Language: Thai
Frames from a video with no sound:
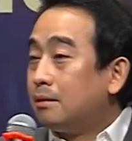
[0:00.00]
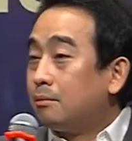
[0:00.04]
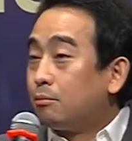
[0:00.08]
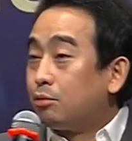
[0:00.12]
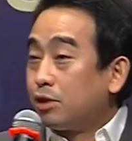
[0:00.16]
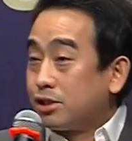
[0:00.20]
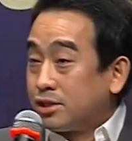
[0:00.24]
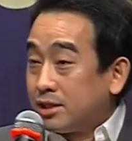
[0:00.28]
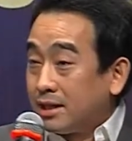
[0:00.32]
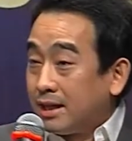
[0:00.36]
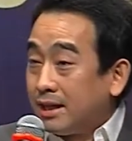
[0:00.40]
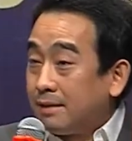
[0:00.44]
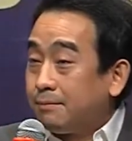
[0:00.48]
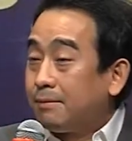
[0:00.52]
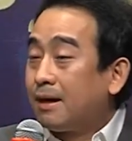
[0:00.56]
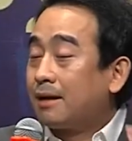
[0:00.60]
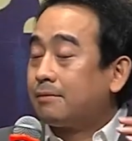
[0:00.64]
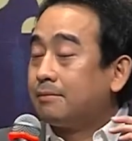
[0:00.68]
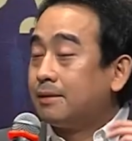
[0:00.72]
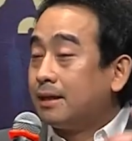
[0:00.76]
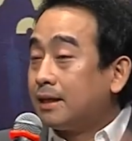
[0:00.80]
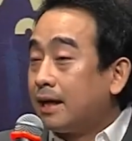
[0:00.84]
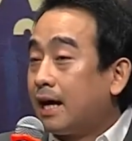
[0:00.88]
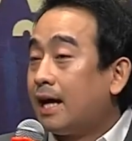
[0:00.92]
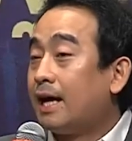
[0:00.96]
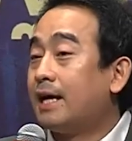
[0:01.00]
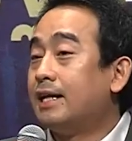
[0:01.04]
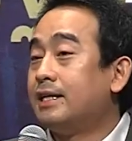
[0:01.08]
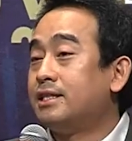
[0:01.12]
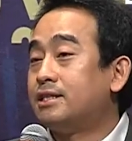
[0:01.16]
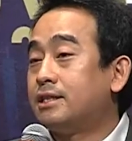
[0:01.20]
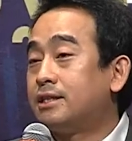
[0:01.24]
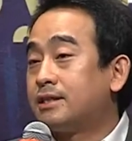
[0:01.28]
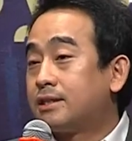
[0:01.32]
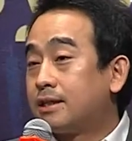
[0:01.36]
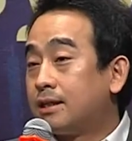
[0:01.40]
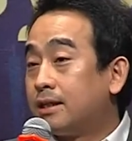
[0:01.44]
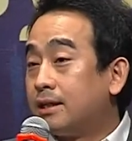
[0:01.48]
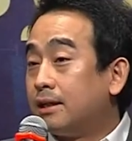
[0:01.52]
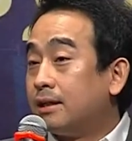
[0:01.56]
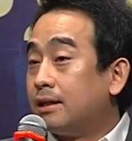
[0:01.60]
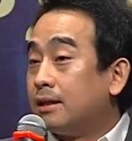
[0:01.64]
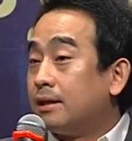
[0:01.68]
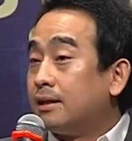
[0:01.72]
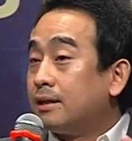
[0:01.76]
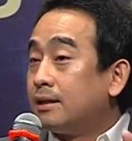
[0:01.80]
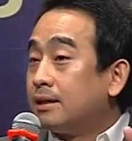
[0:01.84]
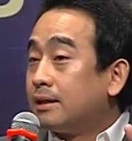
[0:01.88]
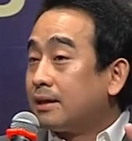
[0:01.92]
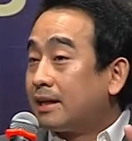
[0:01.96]
เพราะฉะนั้นพรรคเพื่อไทยจึงเสน
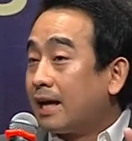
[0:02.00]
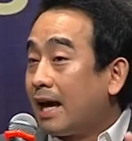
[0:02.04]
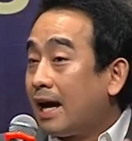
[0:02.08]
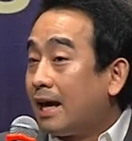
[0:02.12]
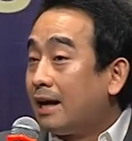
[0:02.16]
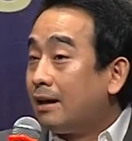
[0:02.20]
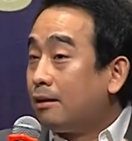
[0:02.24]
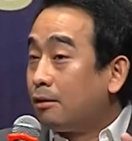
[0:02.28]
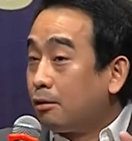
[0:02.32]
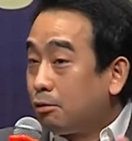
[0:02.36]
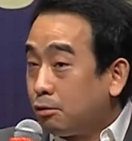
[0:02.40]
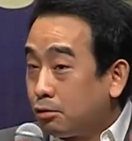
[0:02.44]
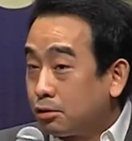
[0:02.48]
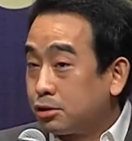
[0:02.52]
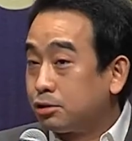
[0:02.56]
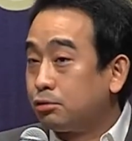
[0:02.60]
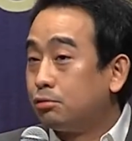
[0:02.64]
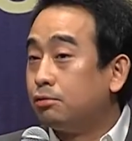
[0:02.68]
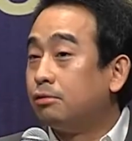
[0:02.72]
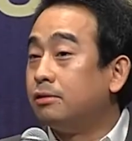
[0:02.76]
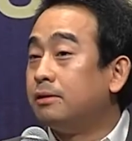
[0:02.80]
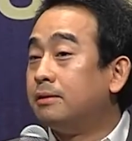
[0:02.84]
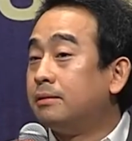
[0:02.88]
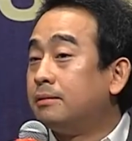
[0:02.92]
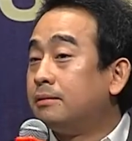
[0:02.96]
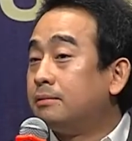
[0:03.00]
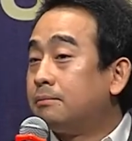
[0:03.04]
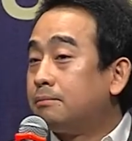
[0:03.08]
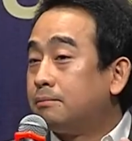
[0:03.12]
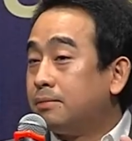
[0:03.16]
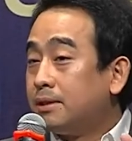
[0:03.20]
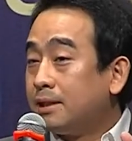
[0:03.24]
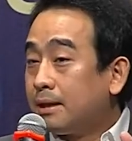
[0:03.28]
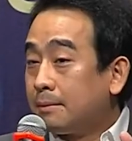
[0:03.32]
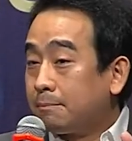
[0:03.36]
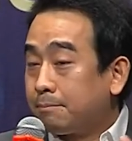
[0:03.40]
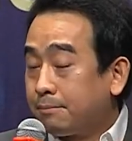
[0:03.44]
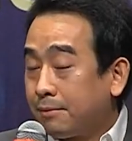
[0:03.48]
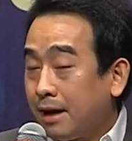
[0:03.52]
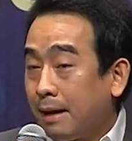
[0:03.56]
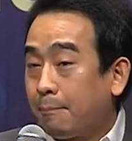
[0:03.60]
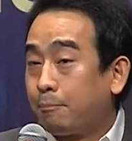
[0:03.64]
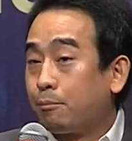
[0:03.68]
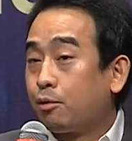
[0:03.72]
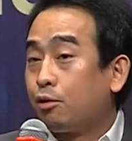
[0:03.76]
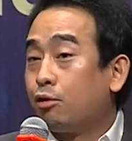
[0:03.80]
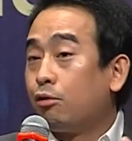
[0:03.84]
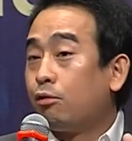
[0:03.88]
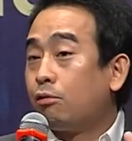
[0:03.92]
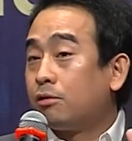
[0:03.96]
อการลงทุนเพื่อปรับ
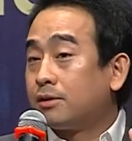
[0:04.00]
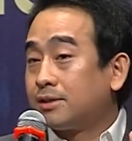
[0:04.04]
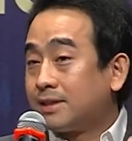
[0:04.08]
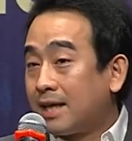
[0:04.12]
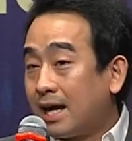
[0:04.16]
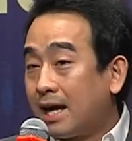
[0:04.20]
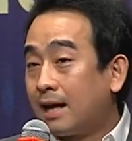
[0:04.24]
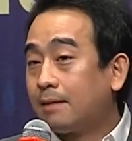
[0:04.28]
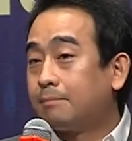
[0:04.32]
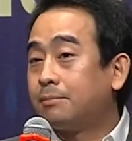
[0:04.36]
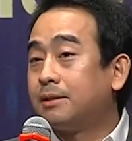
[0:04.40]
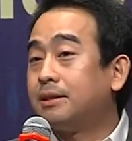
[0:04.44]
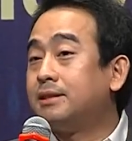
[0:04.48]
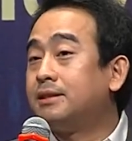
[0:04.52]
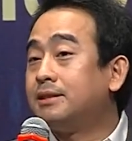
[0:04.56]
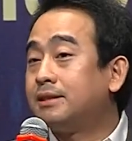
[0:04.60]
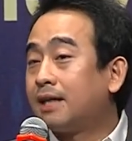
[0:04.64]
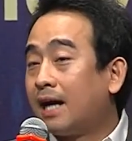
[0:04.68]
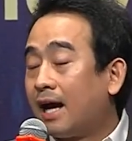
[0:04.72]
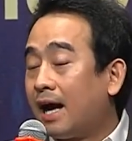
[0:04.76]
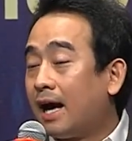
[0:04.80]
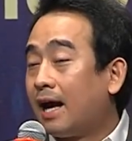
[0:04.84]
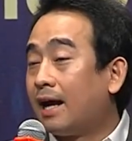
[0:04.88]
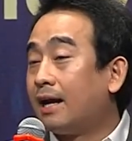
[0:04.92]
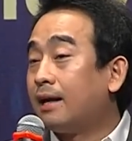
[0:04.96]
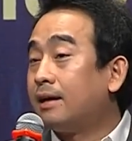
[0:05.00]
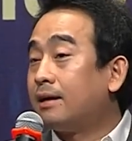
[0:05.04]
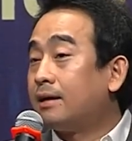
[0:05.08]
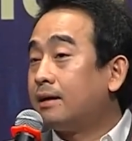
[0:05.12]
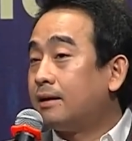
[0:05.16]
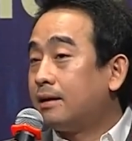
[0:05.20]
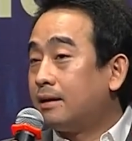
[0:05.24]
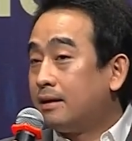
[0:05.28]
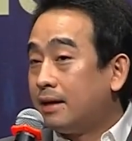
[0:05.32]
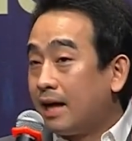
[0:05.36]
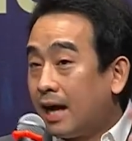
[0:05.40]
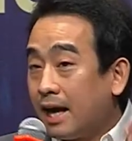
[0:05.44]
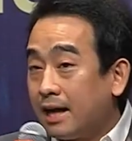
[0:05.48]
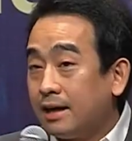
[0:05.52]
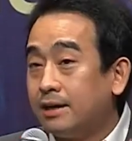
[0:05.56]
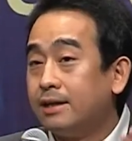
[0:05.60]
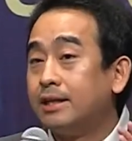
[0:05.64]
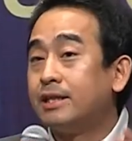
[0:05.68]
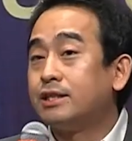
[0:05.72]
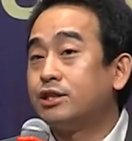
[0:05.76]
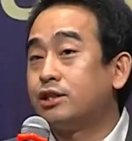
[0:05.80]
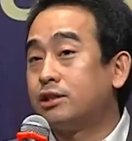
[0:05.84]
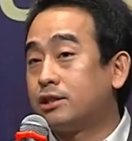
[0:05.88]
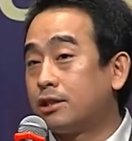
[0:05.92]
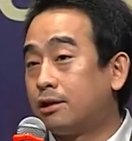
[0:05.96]
โครงสร้างพื้นฐานด้าน
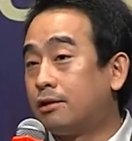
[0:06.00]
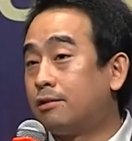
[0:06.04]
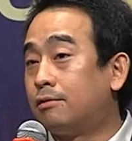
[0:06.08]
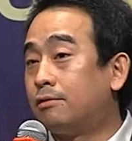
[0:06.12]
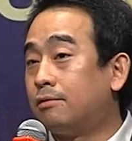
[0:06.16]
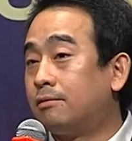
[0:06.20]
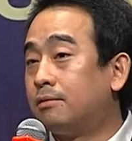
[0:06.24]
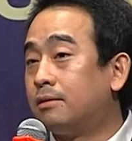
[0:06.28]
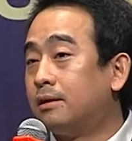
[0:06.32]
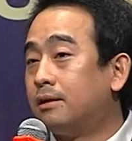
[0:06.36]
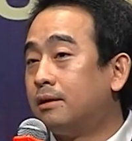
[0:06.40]
ดิจิทัล